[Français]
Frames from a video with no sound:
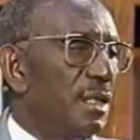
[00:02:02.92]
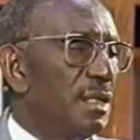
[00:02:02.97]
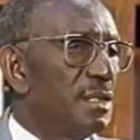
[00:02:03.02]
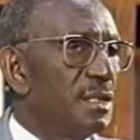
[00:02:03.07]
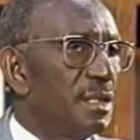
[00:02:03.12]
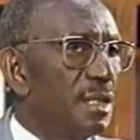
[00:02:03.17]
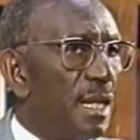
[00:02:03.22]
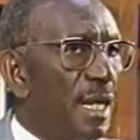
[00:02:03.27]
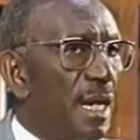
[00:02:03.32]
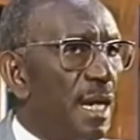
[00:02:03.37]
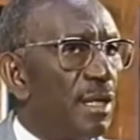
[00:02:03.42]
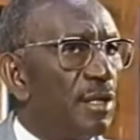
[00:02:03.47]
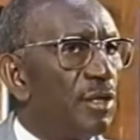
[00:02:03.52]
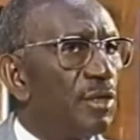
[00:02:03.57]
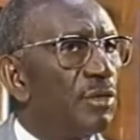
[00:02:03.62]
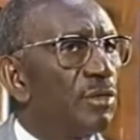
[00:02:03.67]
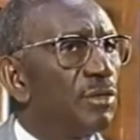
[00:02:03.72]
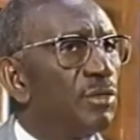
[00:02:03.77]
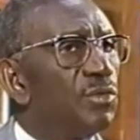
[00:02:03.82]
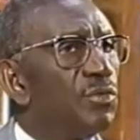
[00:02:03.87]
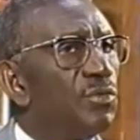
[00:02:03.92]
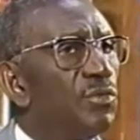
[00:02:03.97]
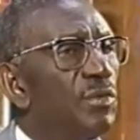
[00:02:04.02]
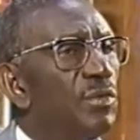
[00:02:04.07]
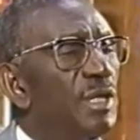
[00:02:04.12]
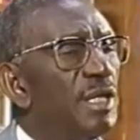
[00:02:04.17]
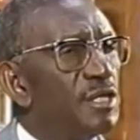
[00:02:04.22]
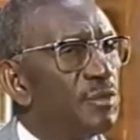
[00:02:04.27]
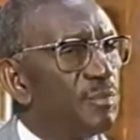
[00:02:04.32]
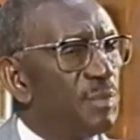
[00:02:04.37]
Et cela,
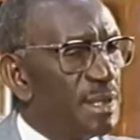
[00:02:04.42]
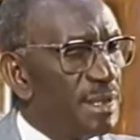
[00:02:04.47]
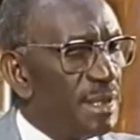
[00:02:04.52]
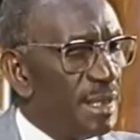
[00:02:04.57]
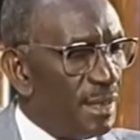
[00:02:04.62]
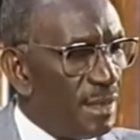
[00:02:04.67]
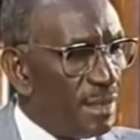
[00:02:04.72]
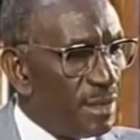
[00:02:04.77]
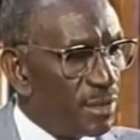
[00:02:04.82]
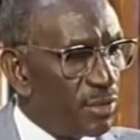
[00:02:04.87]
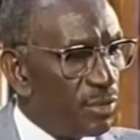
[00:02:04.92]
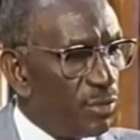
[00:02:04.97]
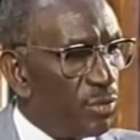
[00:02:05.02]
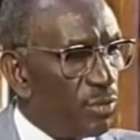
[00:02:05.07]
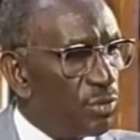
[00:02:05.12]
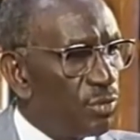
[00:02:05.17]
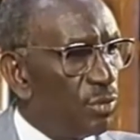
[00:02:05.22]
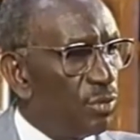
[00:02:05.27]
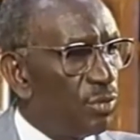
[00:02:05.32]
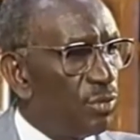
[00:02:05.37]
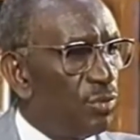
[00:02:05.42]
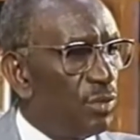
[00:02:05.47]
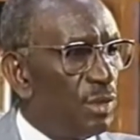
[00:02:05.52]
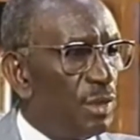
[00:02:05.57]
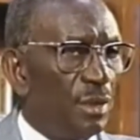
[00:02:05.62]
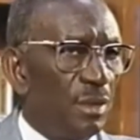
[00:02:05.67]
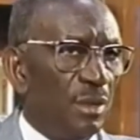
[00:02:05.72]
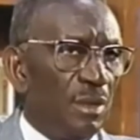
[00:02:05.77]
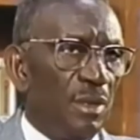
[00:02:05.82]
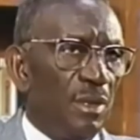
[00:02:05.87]
tous les spécialistes
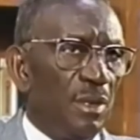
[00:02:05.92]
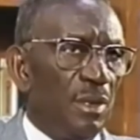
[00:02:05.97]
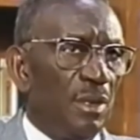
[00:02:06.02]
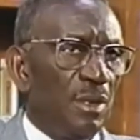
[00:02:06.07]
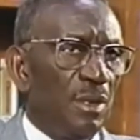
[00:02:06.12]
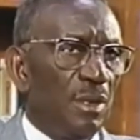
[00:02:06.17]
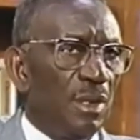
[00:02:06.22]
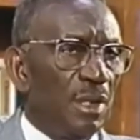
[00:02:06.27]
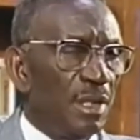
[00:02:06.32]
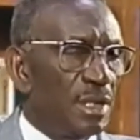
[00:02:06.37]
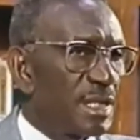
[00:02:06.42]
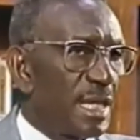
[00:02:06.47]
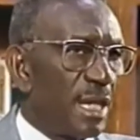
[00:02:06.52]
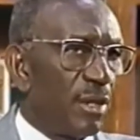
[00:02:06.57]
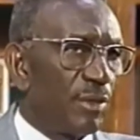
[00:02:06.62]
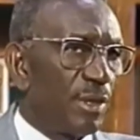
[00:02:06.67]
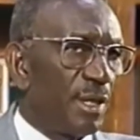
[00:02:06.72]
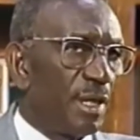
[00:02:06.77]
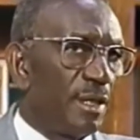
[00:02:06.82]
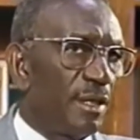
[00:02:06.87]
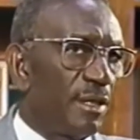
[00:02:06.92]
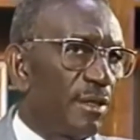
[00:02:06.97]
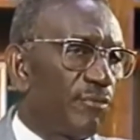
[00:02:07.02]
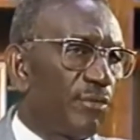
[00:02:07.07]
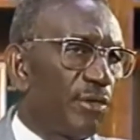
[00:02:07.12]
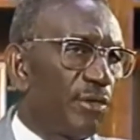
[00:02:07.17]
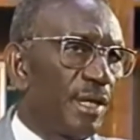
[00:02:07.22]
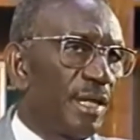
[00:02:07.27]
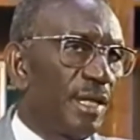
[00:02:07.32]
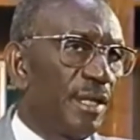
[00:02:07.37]
aujourd'hui le savent dans leur
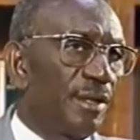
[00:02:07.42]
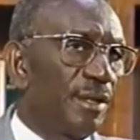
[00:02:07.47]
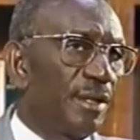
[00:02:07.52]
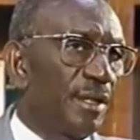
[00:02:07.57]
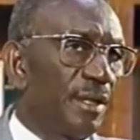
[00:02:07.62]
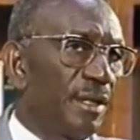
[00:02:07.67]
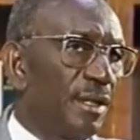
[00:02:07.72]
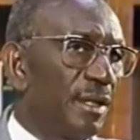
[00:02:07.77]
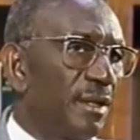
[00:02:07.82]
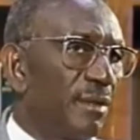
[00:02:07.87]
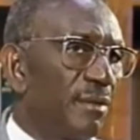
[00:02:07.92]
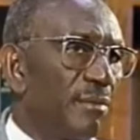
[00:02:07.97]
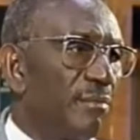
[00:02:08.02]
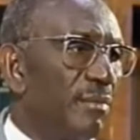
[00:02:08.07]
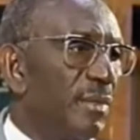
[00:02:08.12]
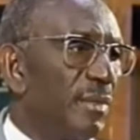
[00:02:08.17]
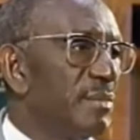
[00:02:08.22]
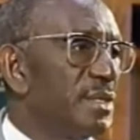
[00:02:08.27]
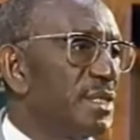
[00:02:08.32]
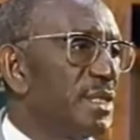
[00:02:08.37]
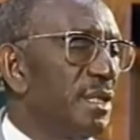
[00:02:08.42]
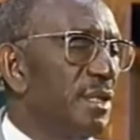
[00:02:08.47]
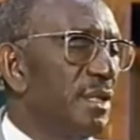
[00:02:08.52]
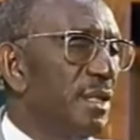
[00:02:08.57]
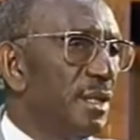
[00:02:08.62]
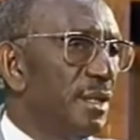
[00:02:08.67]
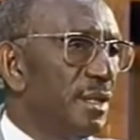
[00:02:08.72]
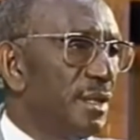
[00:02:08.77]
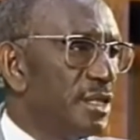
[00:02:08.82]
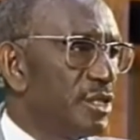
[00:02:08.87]
fort intérieur, même s'ils
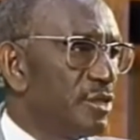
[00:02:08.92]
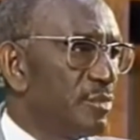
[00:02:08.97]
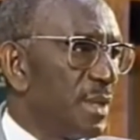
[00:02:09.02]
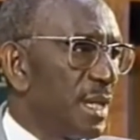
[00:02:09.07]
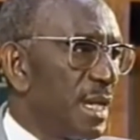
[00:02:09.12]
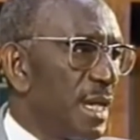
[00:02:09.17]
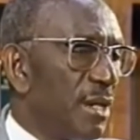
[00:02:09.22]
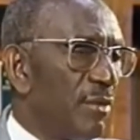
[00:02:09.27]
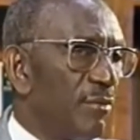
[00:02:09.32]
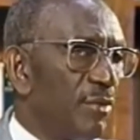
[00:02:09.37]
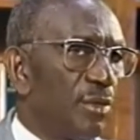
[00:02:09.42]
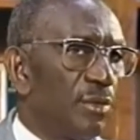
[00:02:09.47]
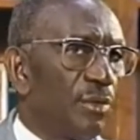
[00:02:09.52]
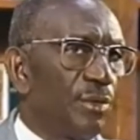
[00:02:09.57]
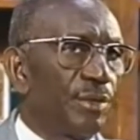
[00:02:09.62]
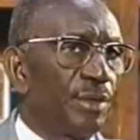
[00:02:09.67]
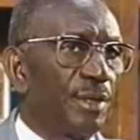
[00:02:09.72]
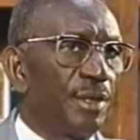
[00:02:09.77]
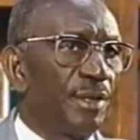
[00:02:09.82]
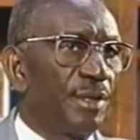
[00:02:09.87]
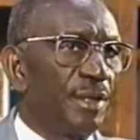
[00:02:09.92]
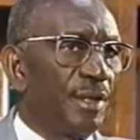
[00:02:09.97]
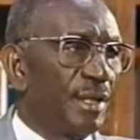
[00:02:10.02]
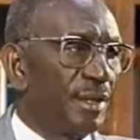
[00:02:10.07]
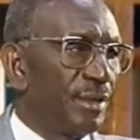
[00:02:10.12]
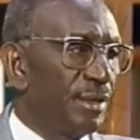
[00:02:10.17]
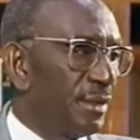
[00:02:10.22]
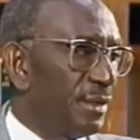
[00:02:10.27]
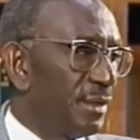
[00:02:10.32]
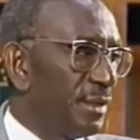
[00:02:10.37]
ne le disent pas avec autant de
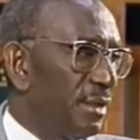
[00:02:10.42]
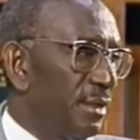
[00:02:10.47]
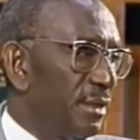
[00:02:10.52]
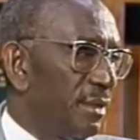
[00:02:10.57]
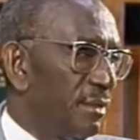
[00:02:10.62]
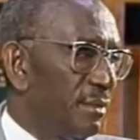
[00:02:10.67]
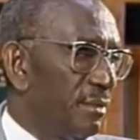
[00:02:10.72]
netteté.